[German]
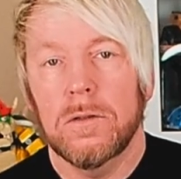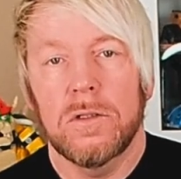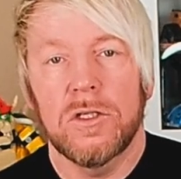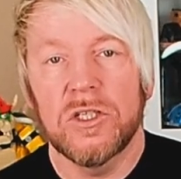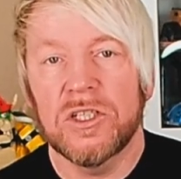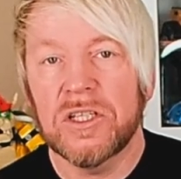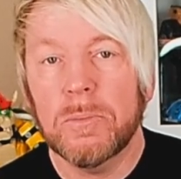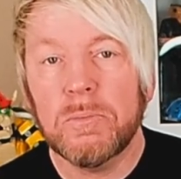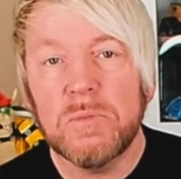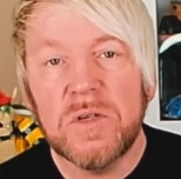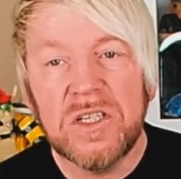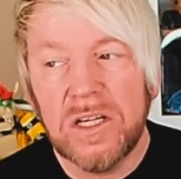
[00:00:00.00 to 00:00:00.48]

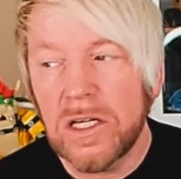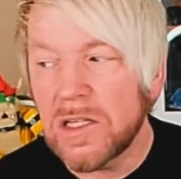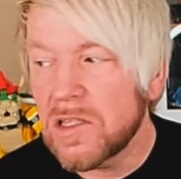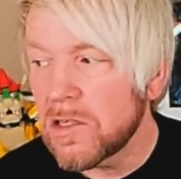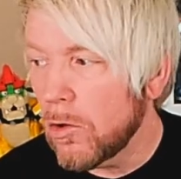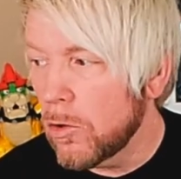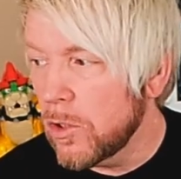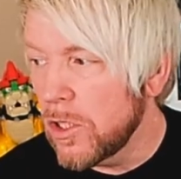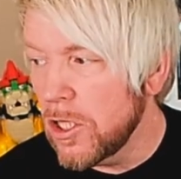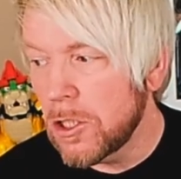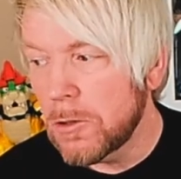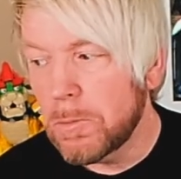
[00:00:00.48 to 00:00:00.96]
Ich habe mich jetzt
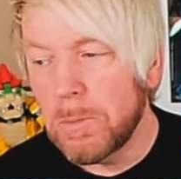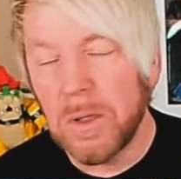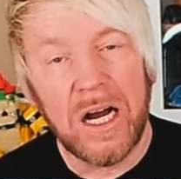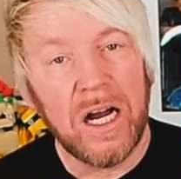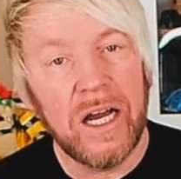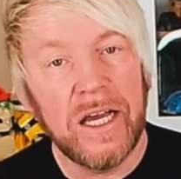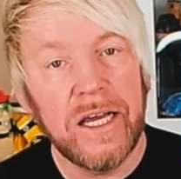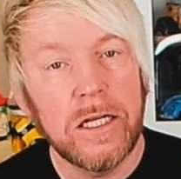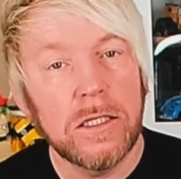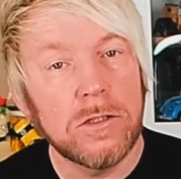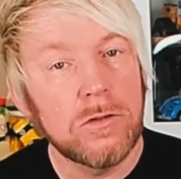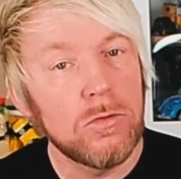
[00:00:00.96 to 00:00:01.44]
auch nicht
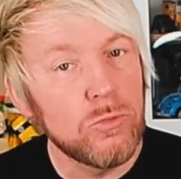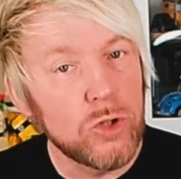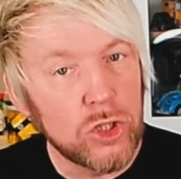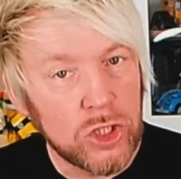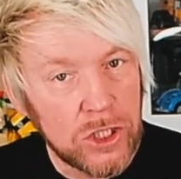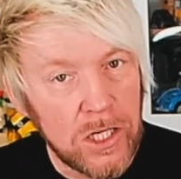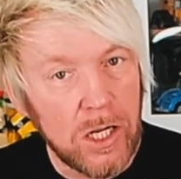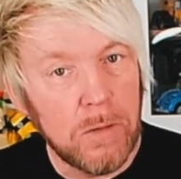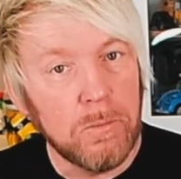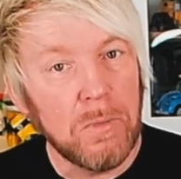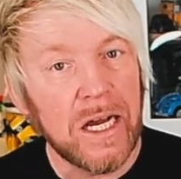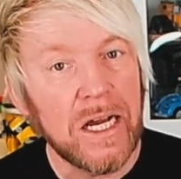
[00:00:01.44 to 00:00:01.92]
beeilt, um
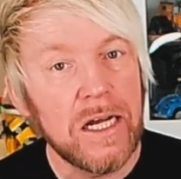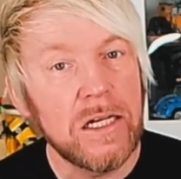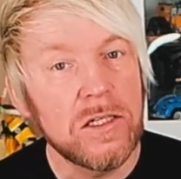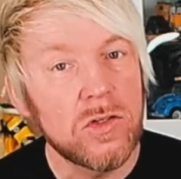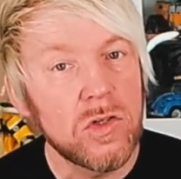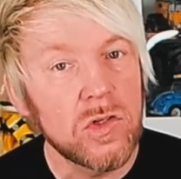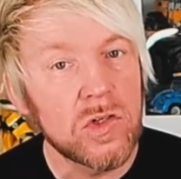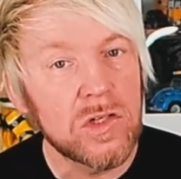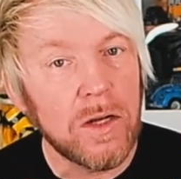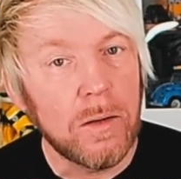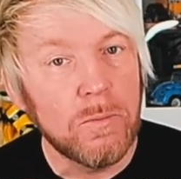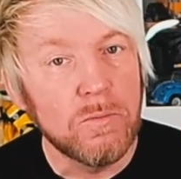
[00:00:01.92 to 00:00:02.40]
schnell meinen
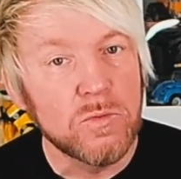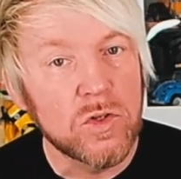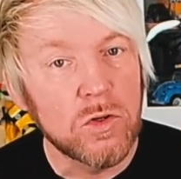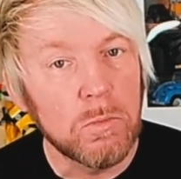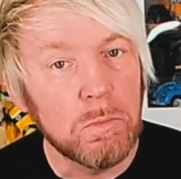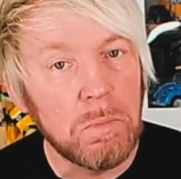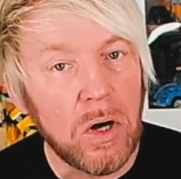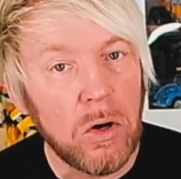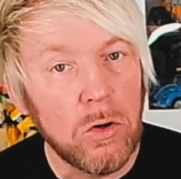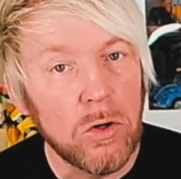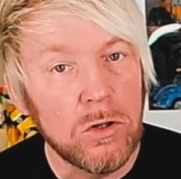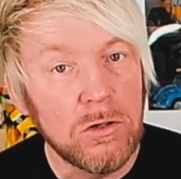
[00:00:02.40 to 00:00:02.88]

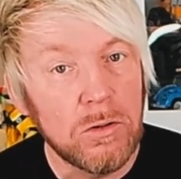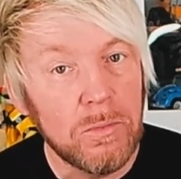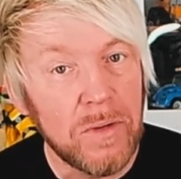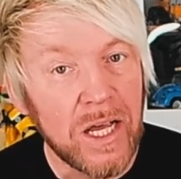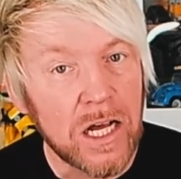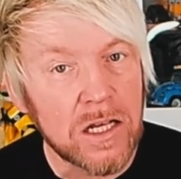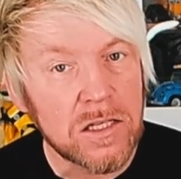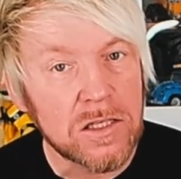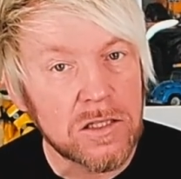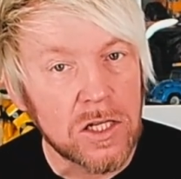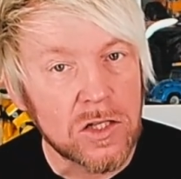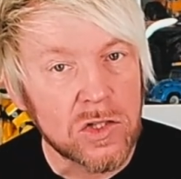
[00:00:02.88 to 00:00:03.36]
zusammenzubauen, um
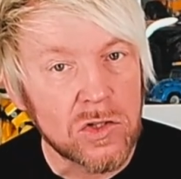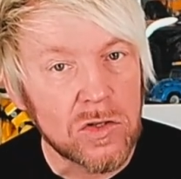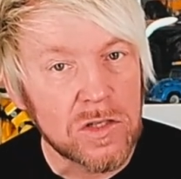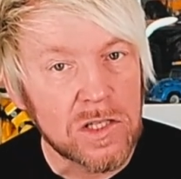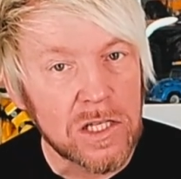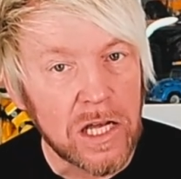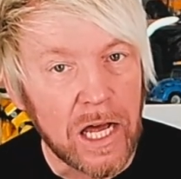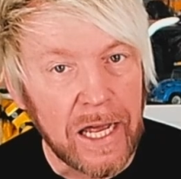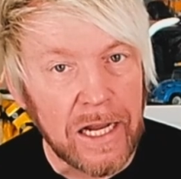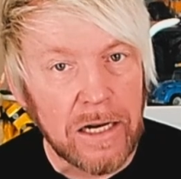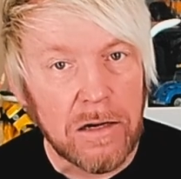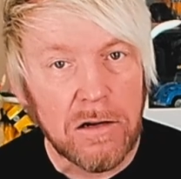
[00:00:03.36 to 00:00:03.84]
Erster zu
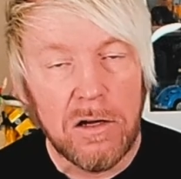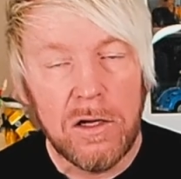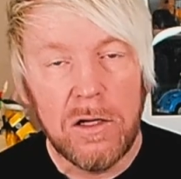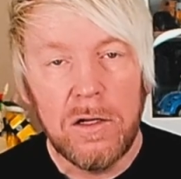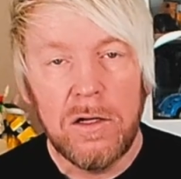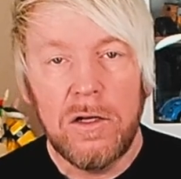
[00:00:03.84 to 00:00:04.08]
sein.